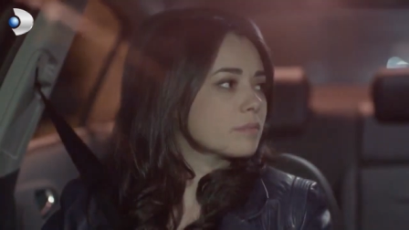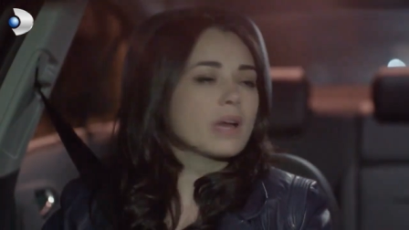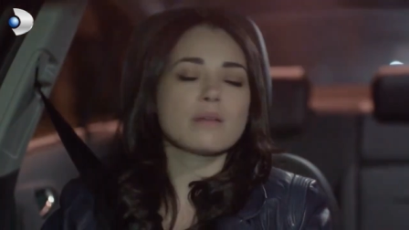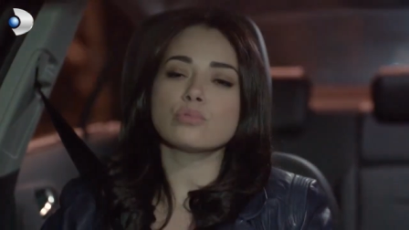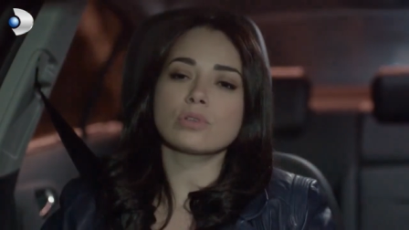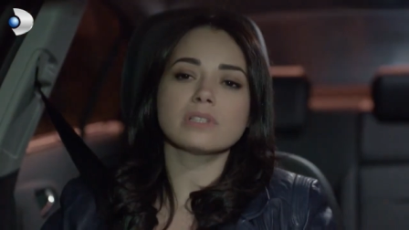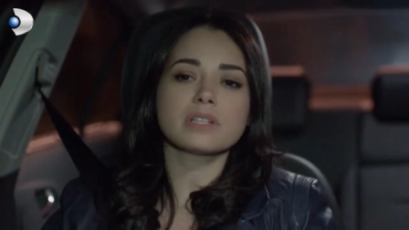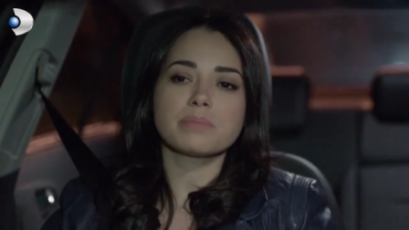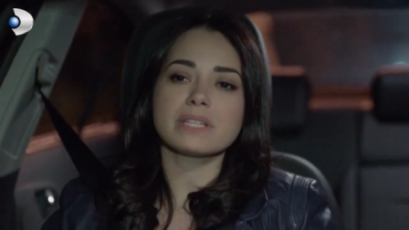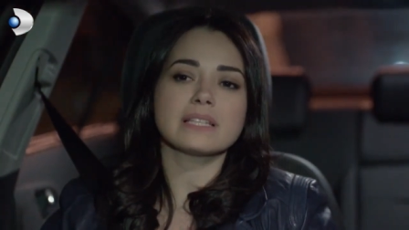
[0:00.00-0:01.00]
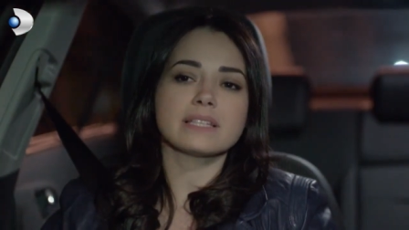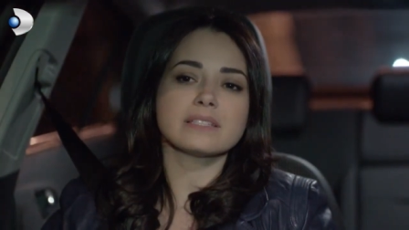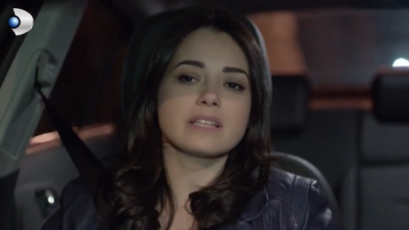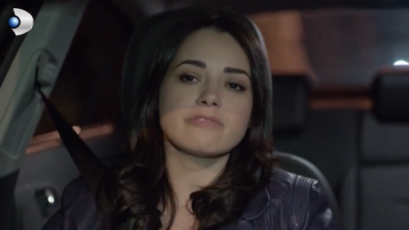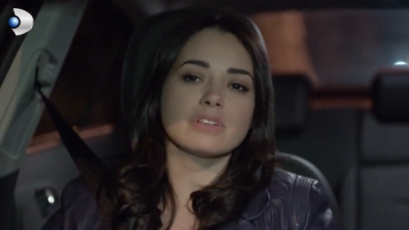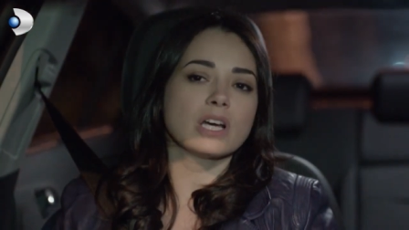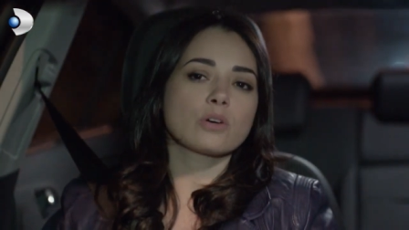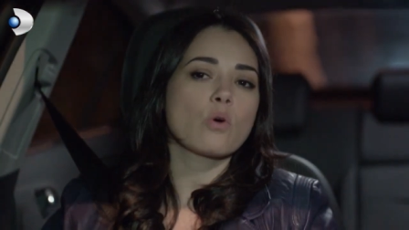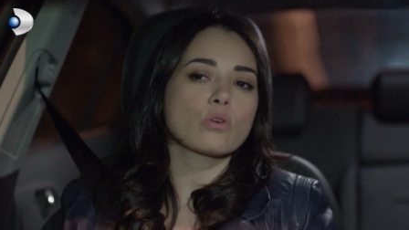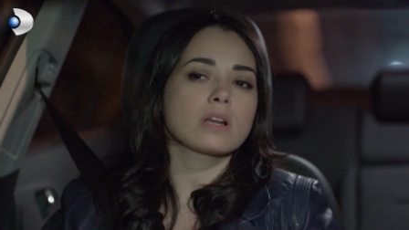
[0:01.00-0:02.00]
ben buralara birilerinden falan
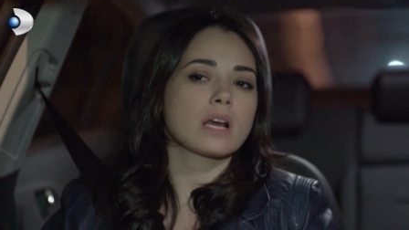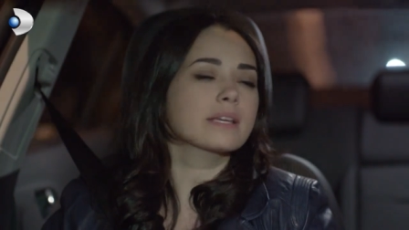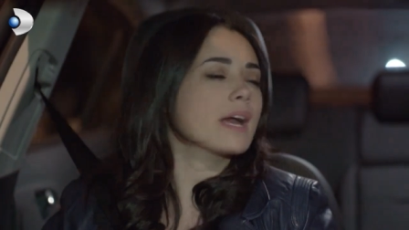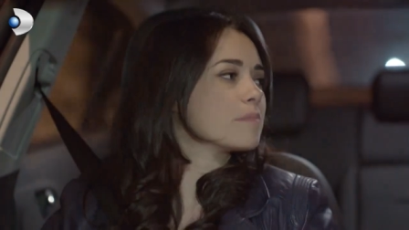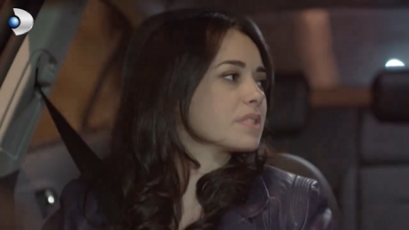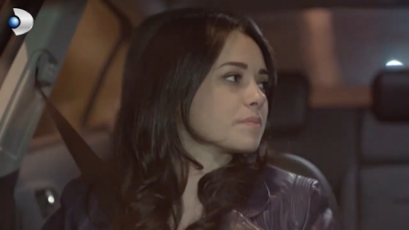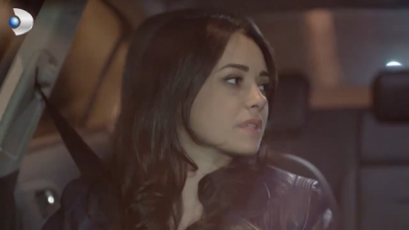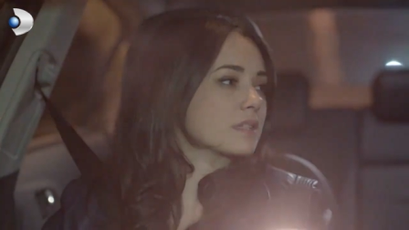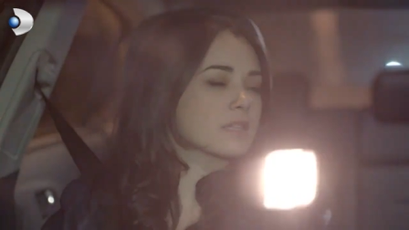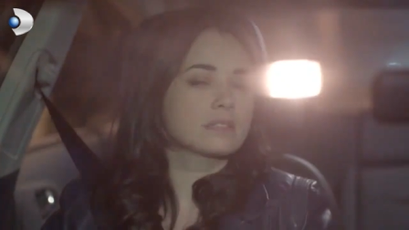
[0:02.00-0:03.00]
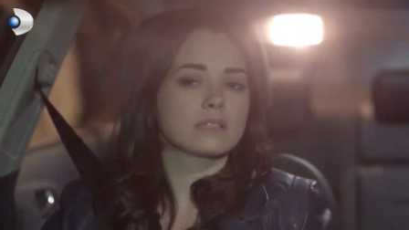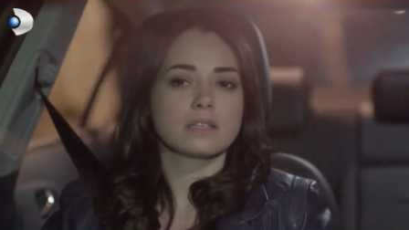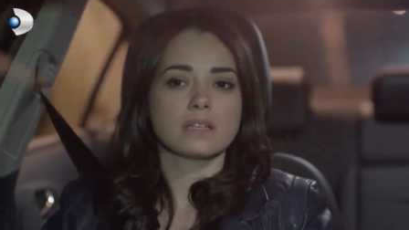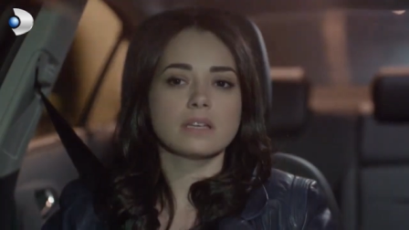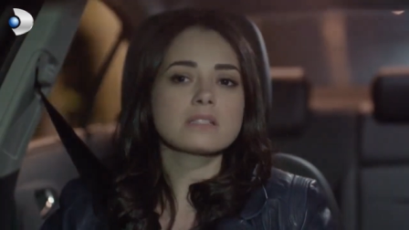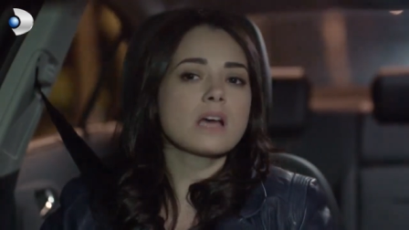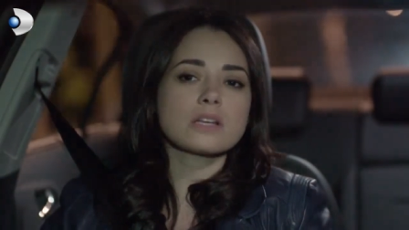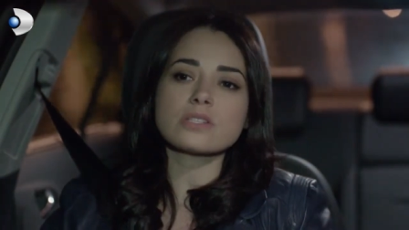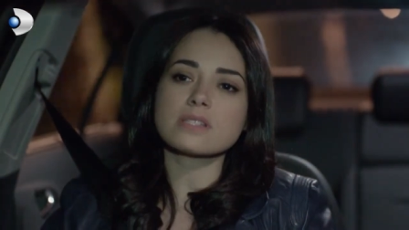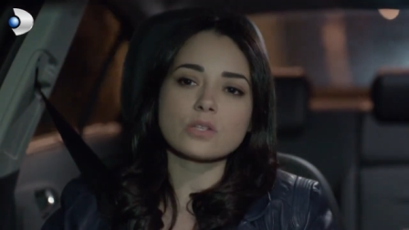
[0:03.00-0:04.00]
korkarak gelmedim zaten.
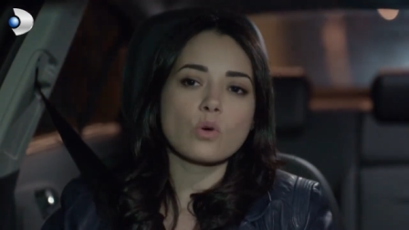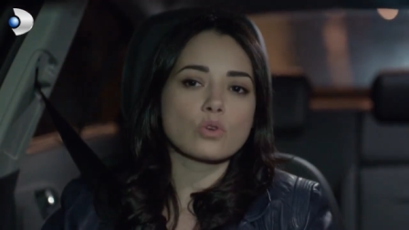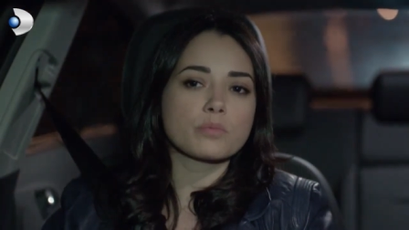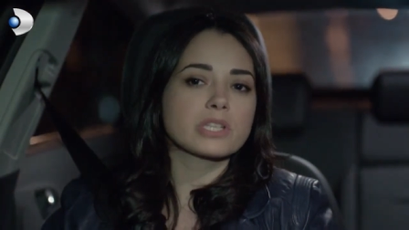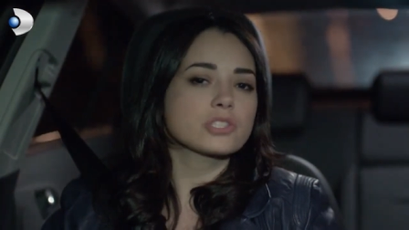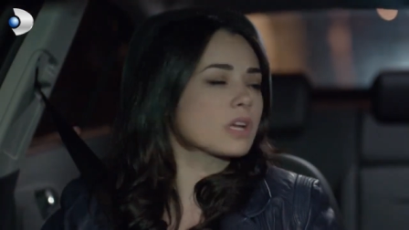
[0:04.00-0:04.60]
Sadece seni korumak için